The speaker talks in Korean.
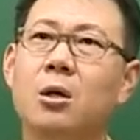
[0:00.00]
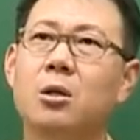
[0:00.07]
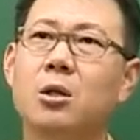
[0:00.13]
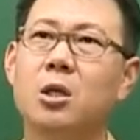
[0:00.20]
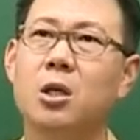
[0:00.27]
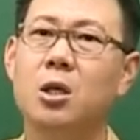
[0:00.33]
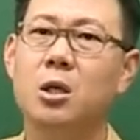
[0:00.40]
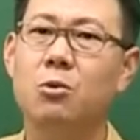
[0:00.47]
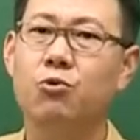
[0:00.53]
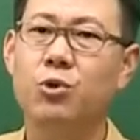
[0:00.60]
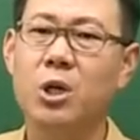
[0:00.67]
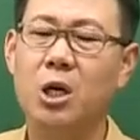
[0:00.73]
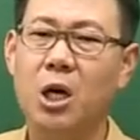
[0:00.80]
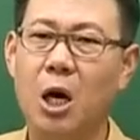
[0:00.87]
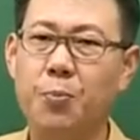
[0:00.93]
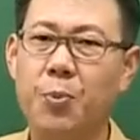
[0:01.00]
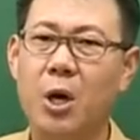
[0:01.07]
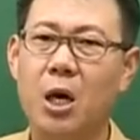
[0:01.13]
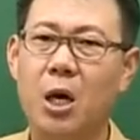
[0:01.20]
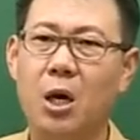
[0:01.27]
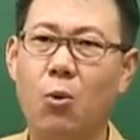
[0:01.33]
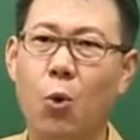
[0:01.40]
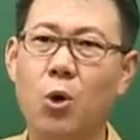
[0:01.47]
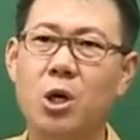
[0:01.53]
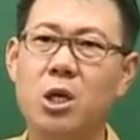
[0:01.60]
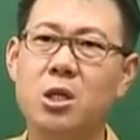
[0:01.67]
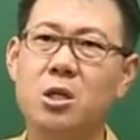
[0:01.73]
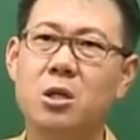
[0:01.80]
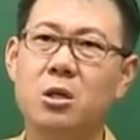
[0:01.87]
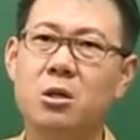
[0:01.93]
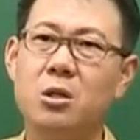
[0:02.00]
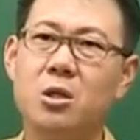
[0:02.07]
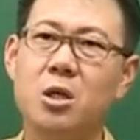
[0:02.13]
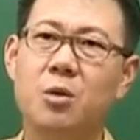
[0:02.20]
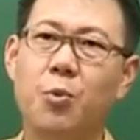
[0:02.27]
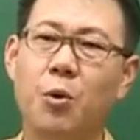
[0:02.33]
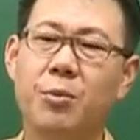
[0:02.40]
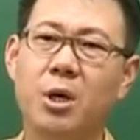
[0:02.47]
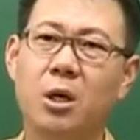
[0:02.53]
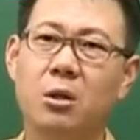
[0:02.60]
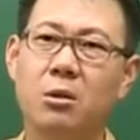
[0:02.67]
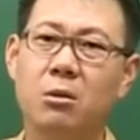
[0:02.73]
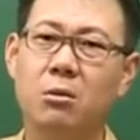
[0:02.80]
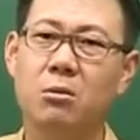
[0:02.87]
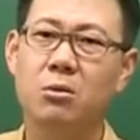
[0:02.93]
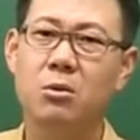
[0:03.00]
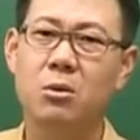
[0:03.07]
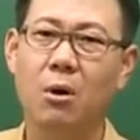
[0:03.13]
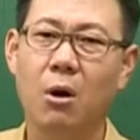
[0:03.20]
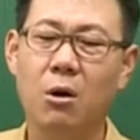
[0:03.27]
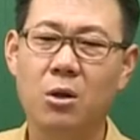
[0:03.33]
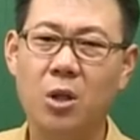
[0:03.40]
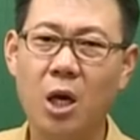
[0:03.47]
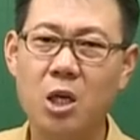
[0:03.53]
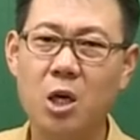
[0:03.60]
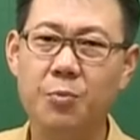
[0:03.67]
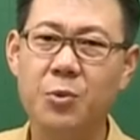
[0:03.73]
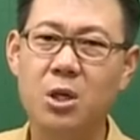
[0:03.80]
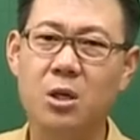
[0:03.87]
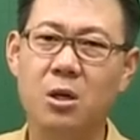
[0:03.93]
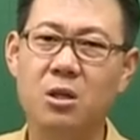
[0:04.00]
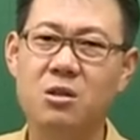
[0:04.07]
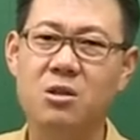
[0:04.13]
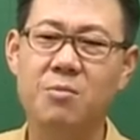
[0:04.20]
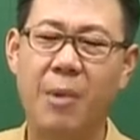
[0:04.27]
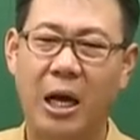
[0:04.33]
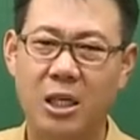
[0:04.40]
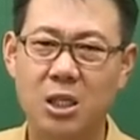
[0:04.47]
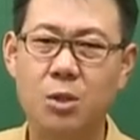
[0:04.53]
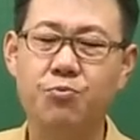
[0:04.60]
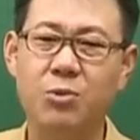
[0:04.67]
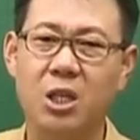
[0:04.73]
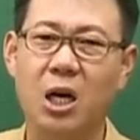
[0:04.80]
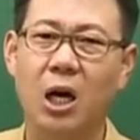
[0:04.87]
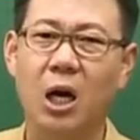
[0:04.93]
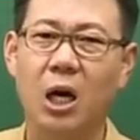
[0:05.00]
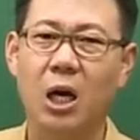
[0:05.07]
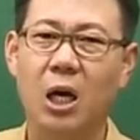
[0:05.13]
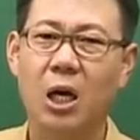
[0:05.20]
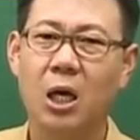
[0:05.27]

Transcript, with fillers: 이 우리 카페에 올리는 글들을 보면 얼탱이 없는 글들이 많습니다.